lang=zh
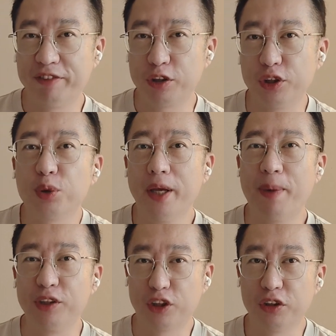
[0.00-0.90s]
方式就可以
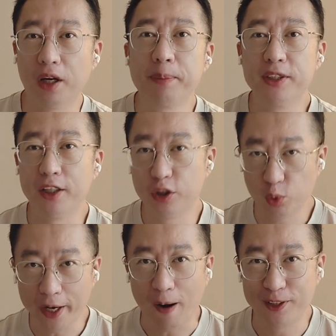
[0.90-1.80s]
帮你生成，并且是
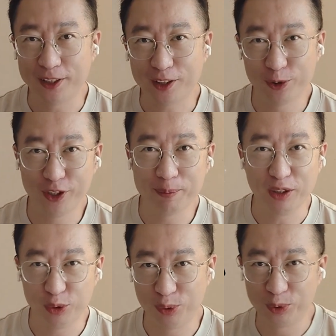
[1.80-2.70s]
对好这个口型，
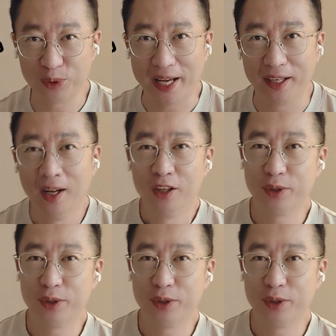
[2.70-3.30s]
帮你去读出来的，